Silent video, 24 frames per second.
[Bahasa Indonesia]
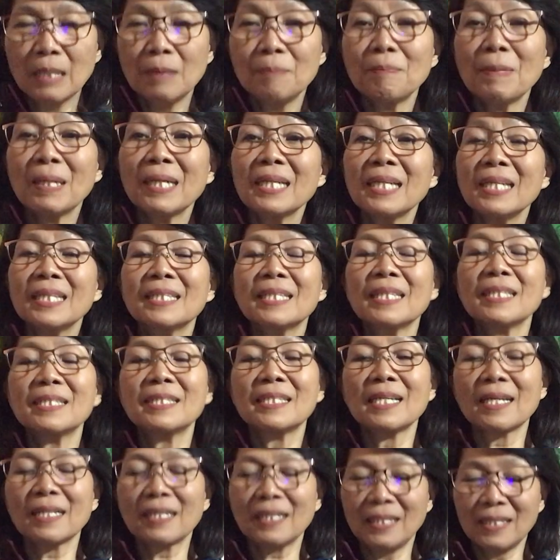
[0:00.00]
Mari kita
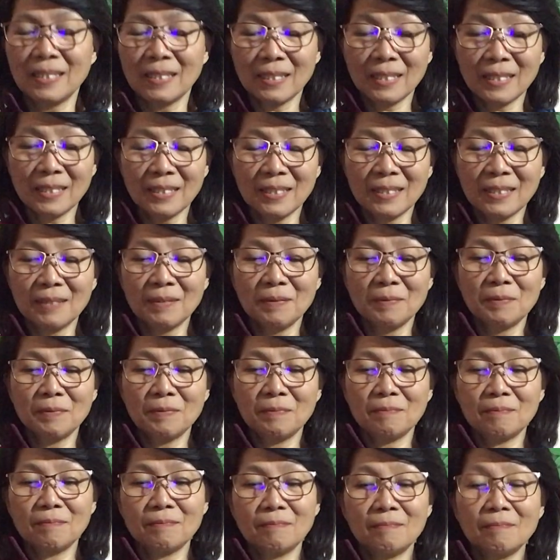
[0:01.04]
cari uh,
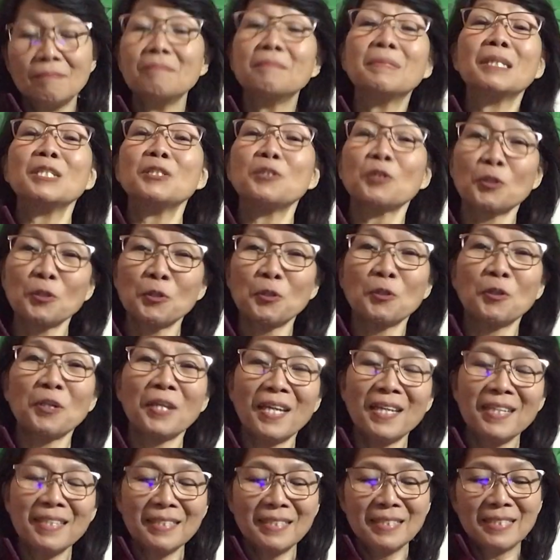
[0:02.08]
beri contoh
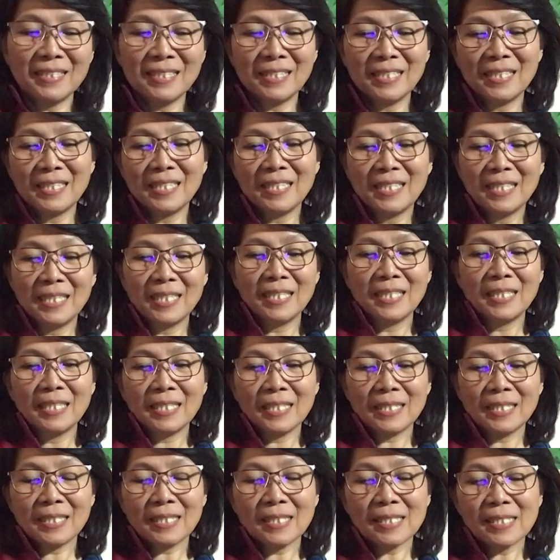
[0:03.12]
ya.
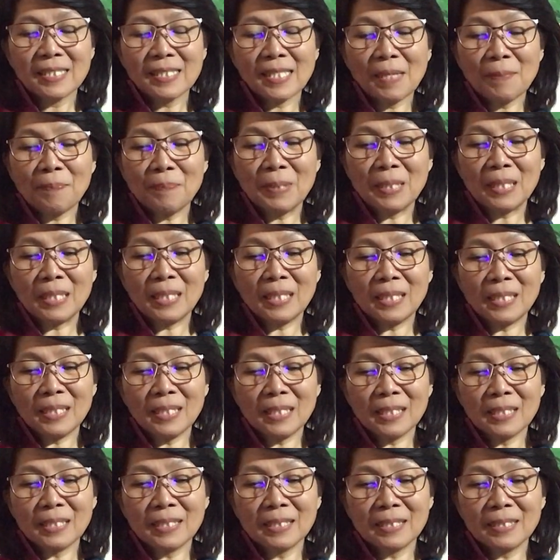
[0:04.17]
Uh, saya
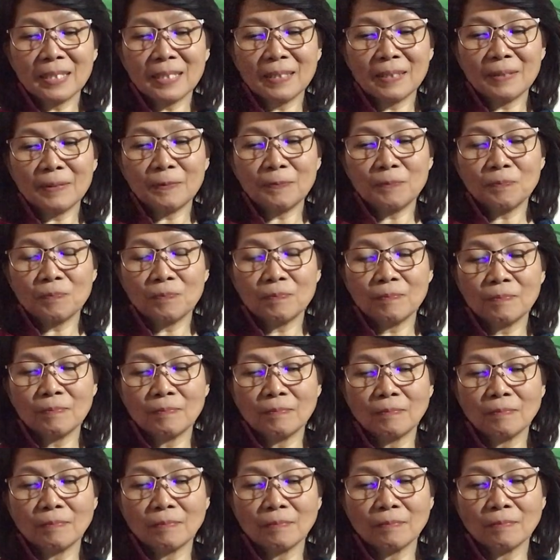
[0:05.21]
pilih uh,
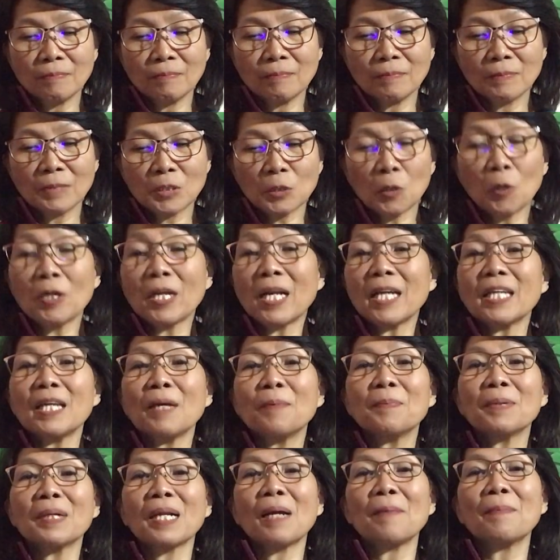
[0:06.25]
seorang
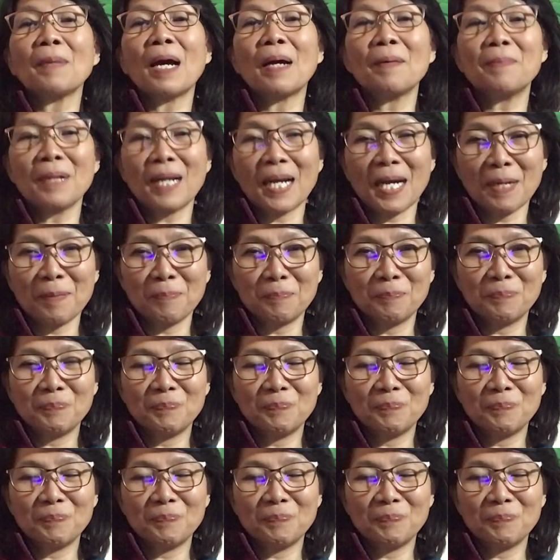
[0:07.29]
yang bernama Abraham.